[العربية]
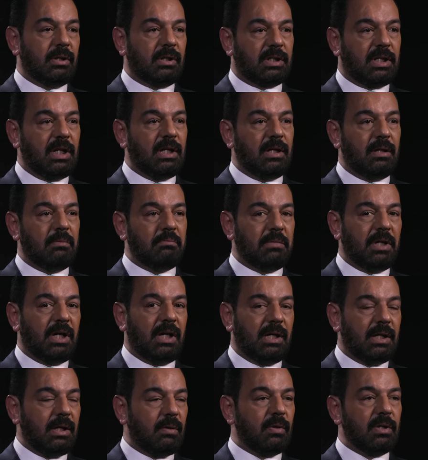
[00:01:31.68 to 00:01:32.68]
يتكلم
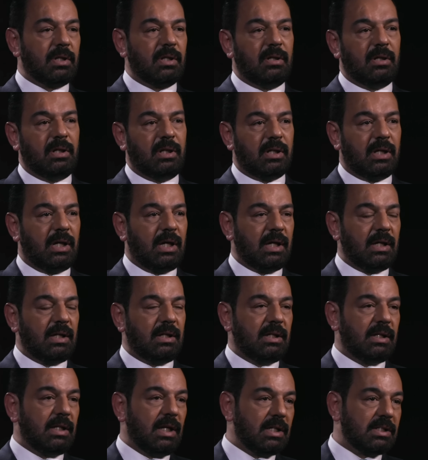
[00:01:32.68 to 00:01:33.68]
معانا وضع العراق
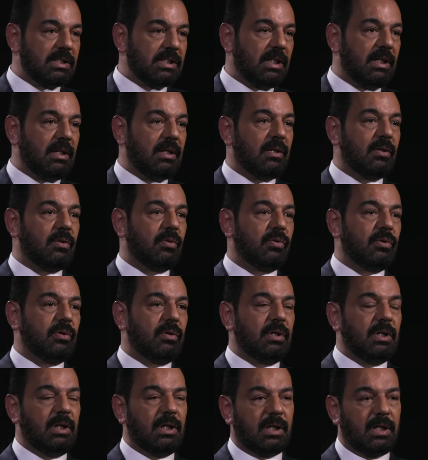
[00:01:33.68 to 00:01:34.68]
اللي يصير
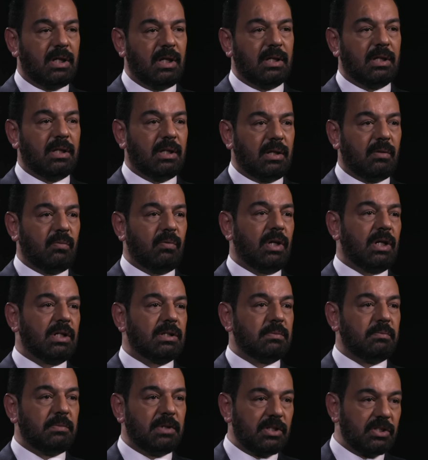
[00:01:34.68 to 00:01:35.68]
ودول الكذا
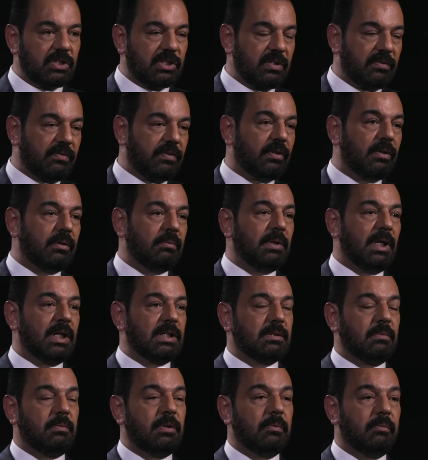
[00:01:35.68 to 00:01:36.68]
ولازم ننسفهم
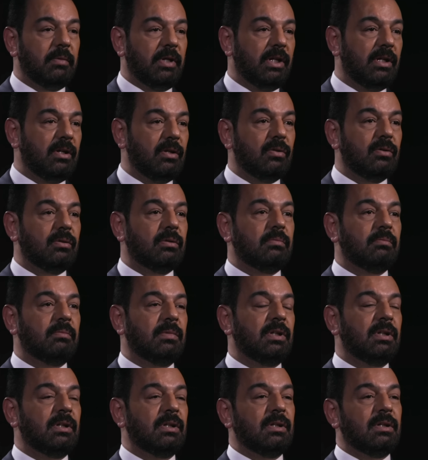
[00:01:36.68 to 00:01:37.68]
لازم نمحيهم
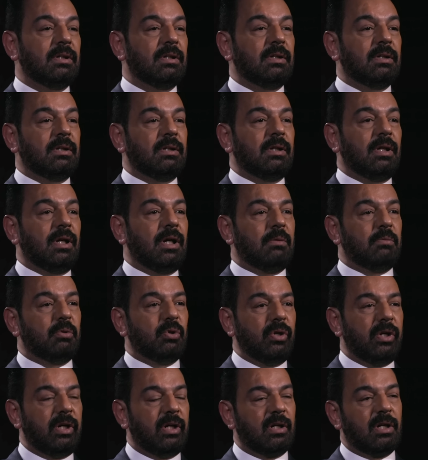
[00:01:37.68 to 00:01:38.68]

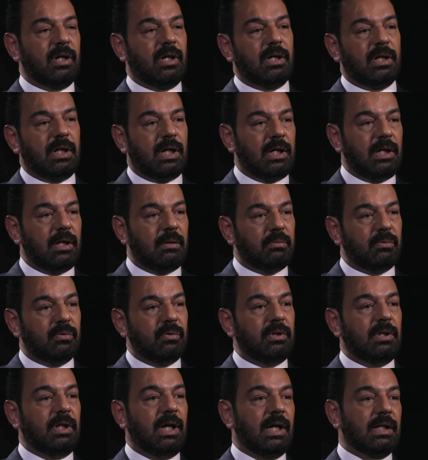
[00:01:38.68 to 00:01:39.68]
ابو ايران على ابو
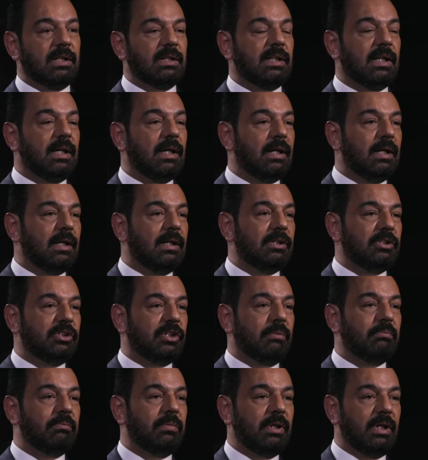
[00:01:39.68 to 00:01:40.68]
اللي حطها
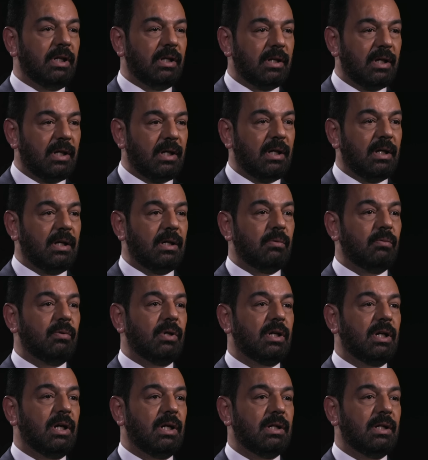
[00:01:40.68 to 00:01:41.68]
جنب العراق
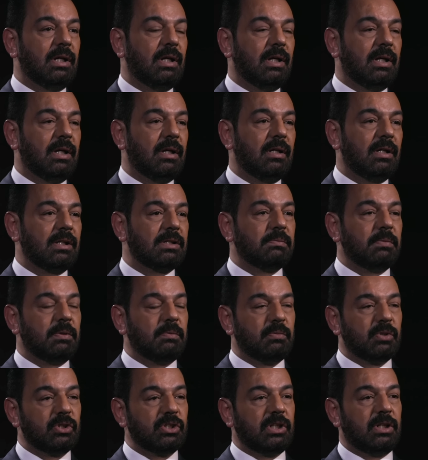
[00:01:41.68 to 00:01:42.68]
وكذا نخلص من
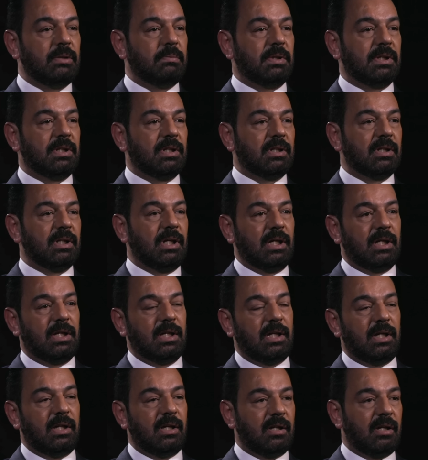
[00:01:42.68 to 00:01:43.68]
مصيبه تطلع
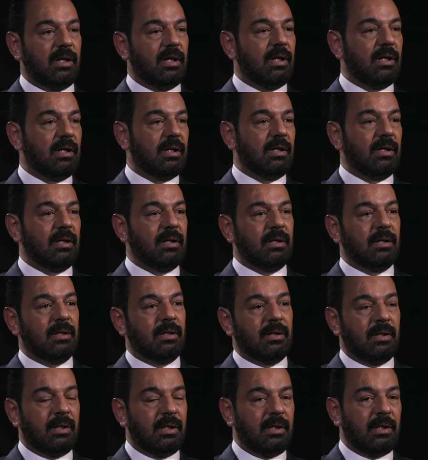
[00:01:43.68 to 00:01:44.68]
لنا ايران
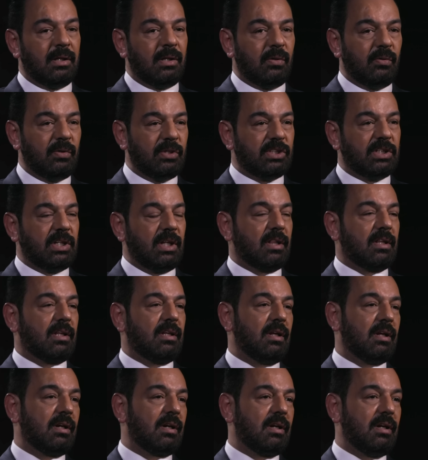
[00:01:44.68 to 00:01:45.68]

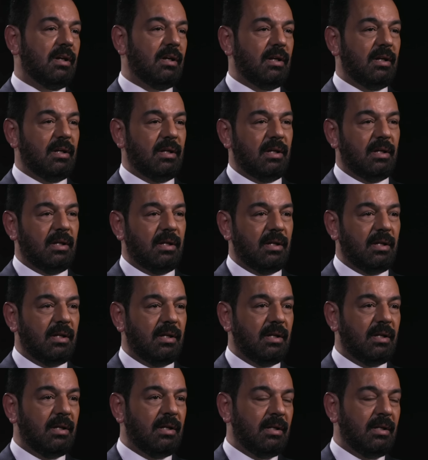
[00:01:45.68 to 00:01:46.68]
ويستذكر آه،